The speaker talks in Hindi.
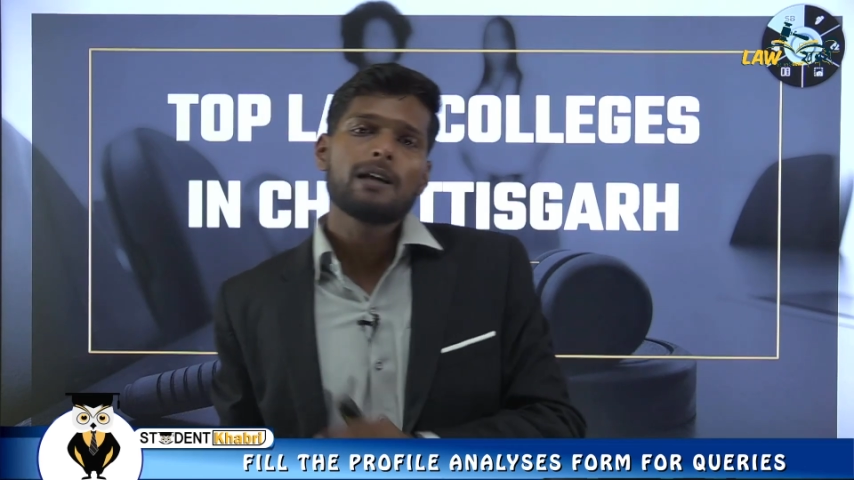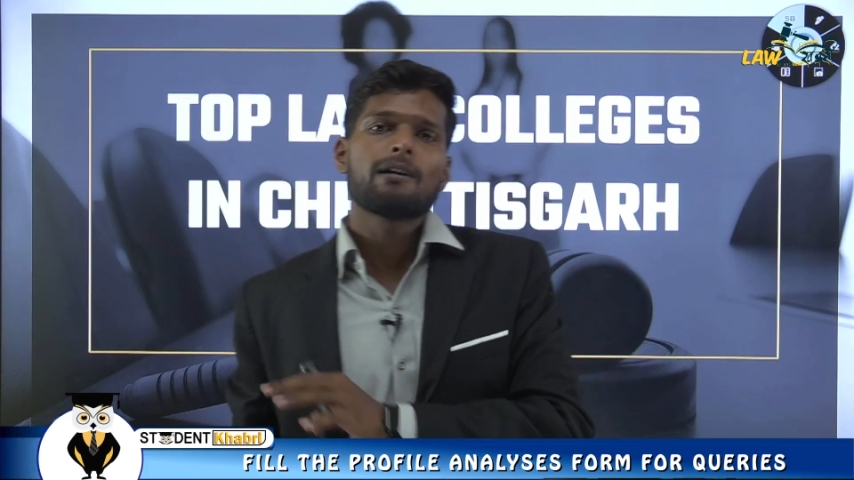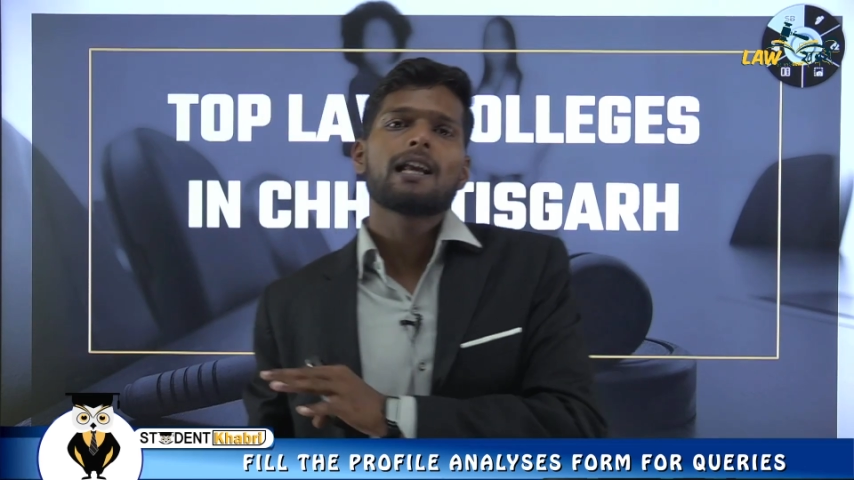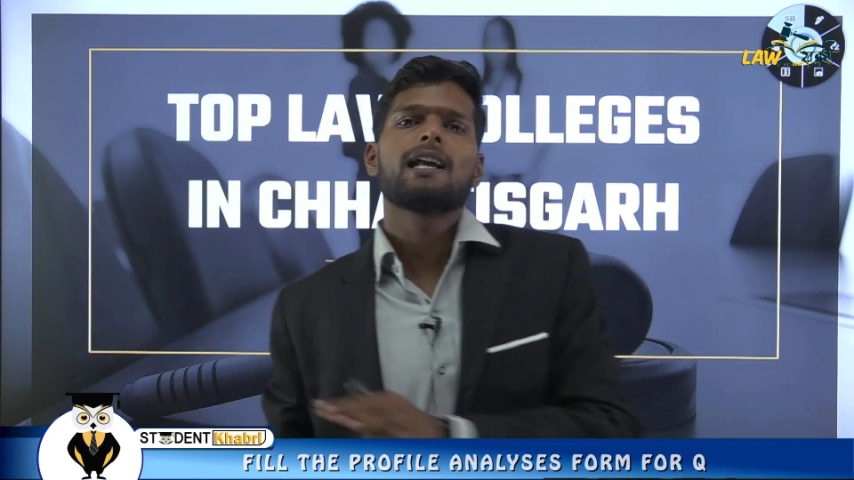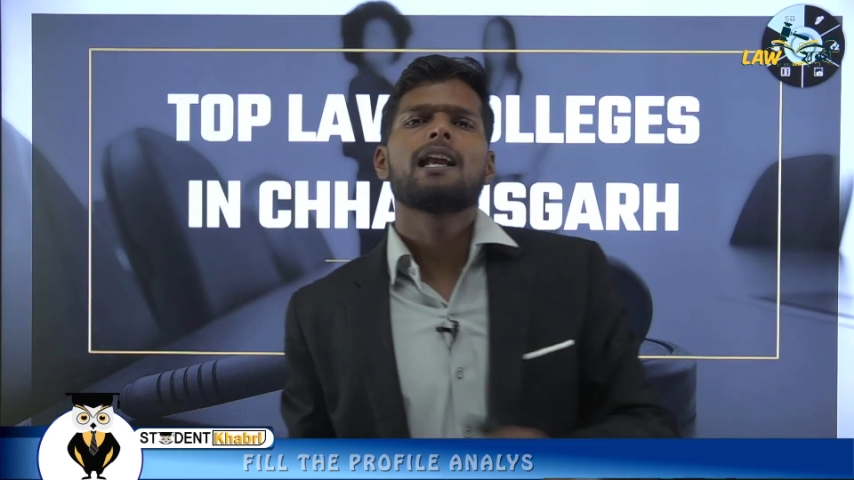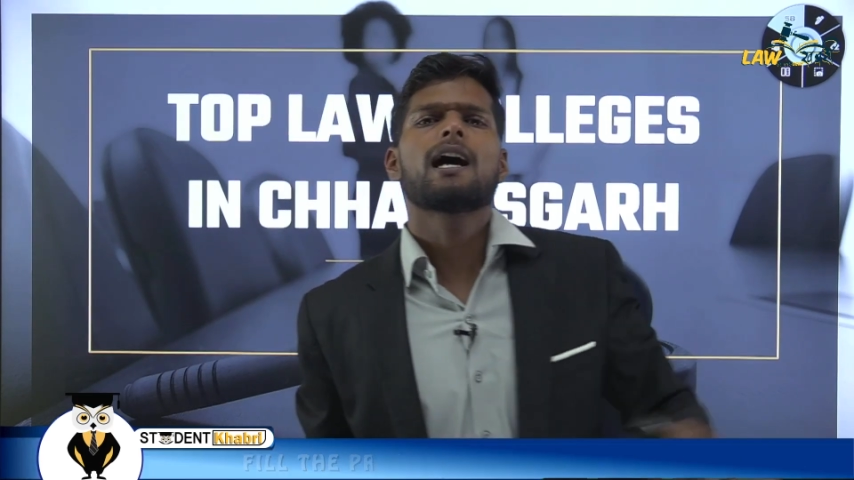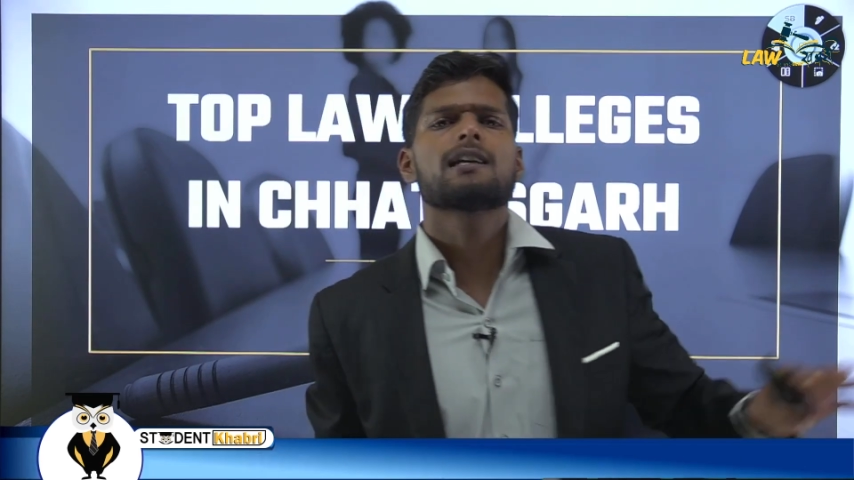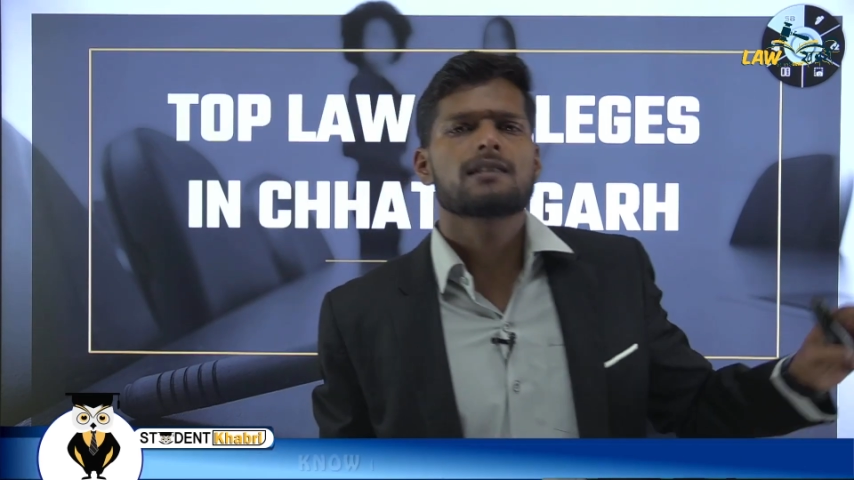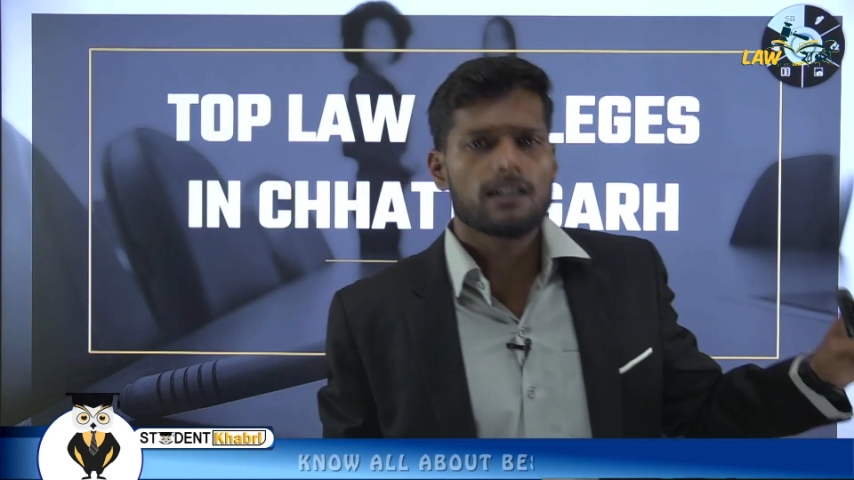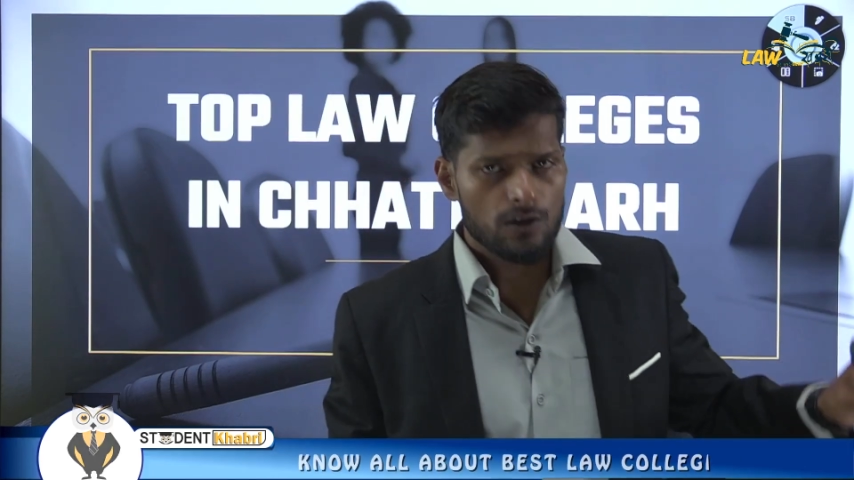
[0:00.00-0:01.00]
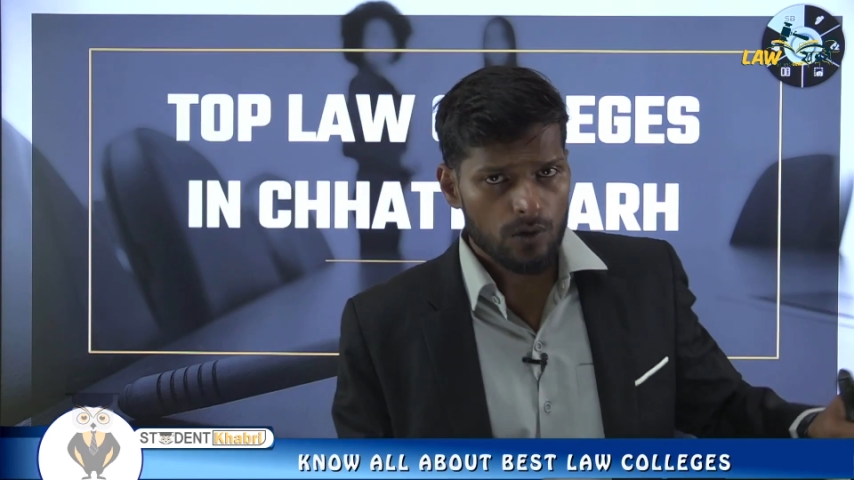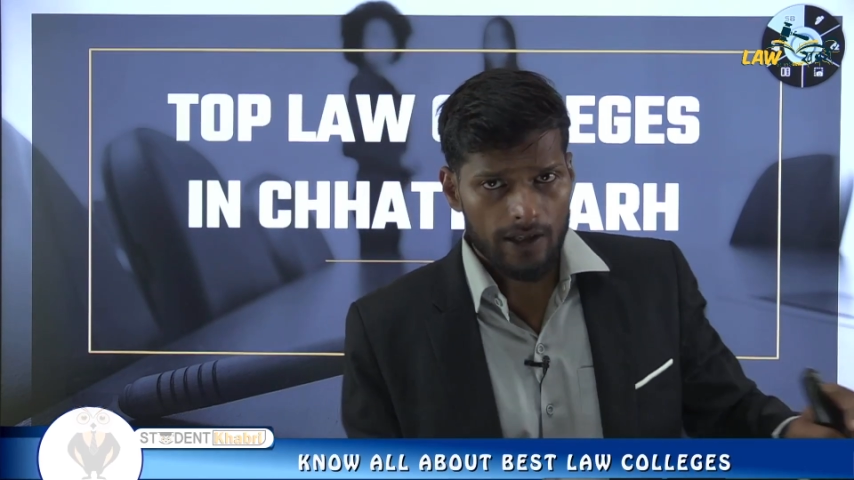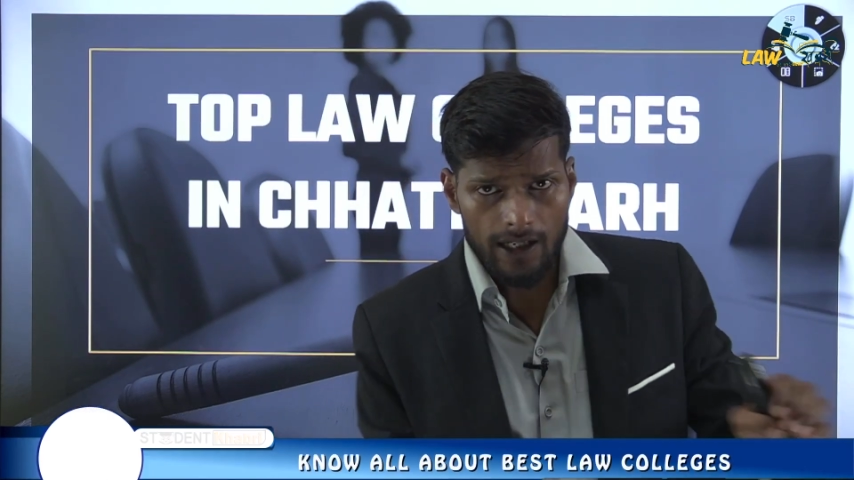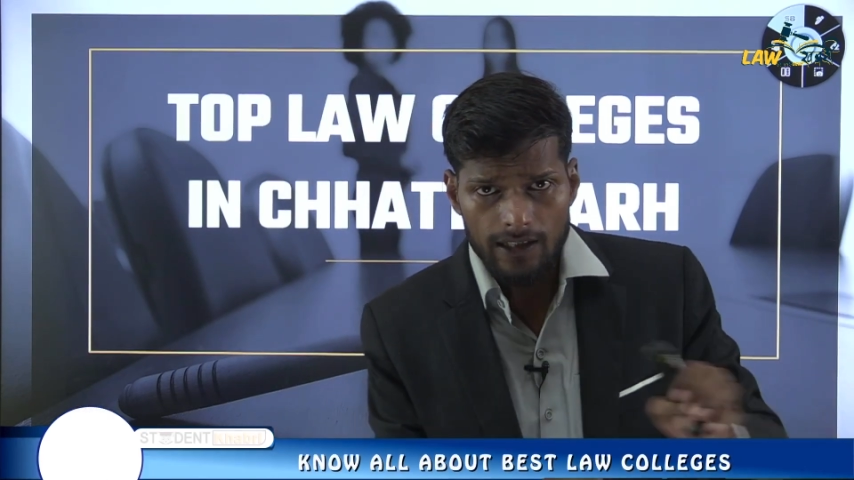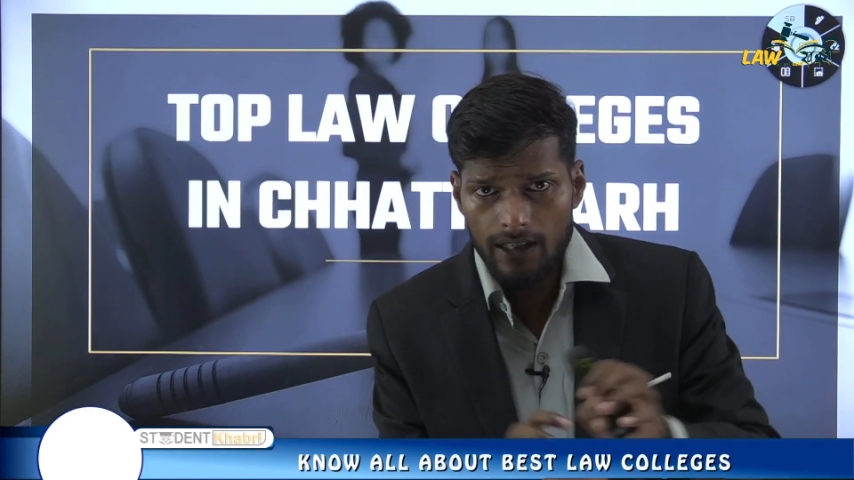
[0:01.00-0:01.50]
वाला है लास्ट तक इसको
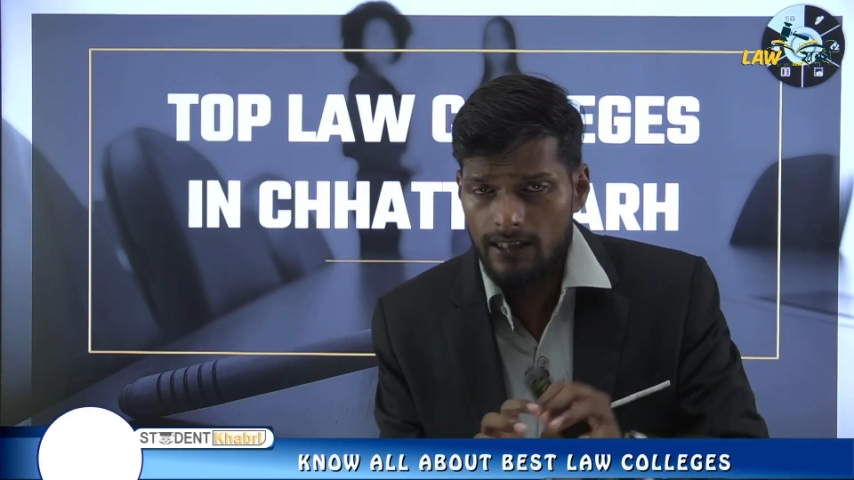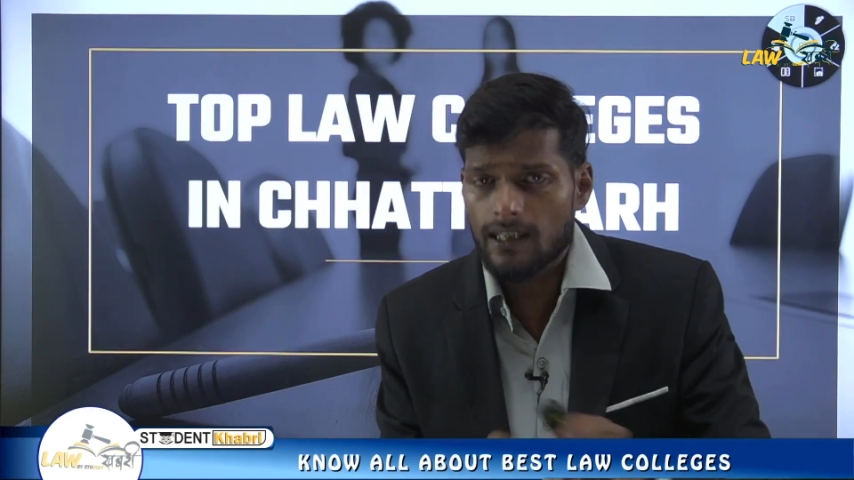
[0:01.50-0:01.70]
देखना है ताकि